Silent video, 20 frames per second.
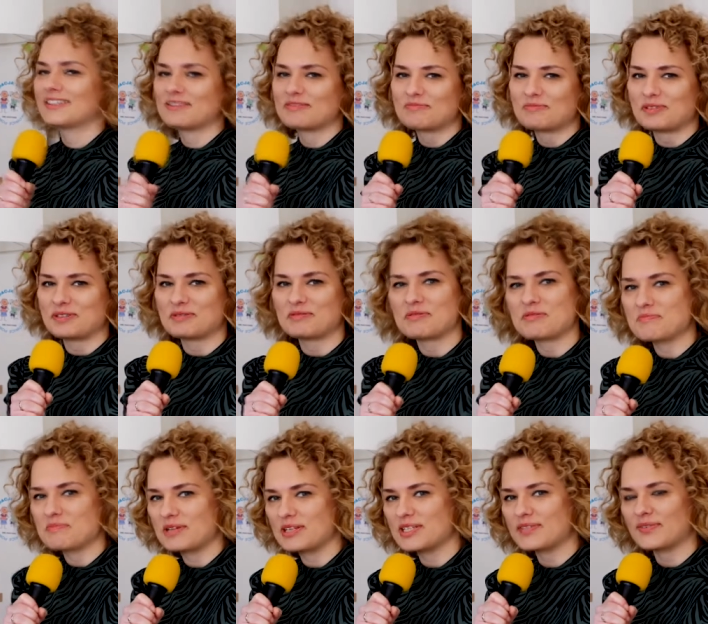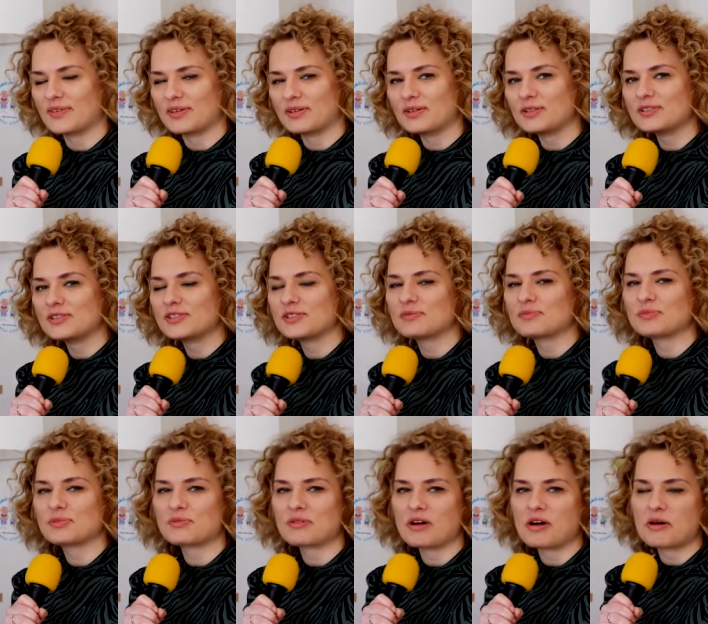Moim i Państwa gościem
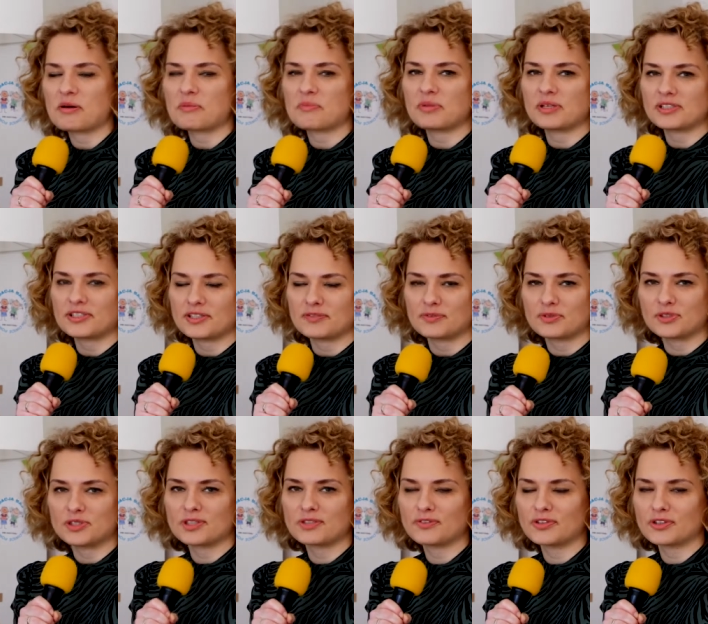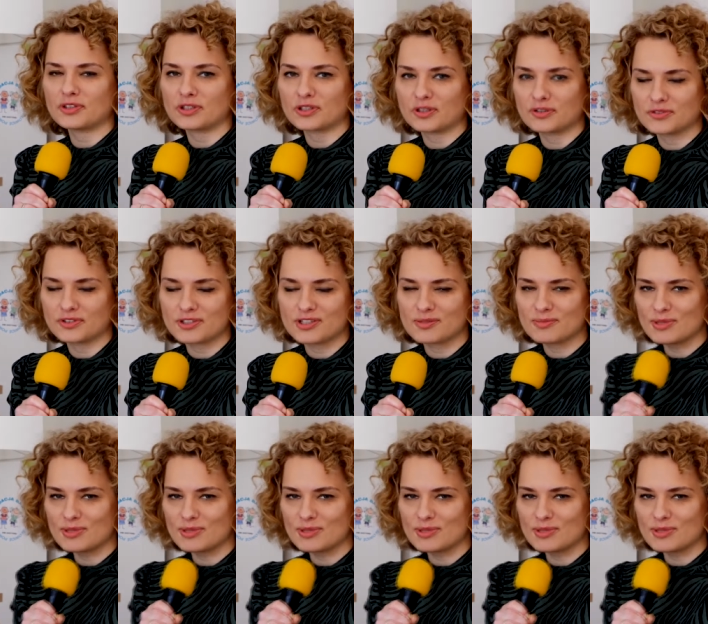była Basia Wójcik-Wiktorowicz z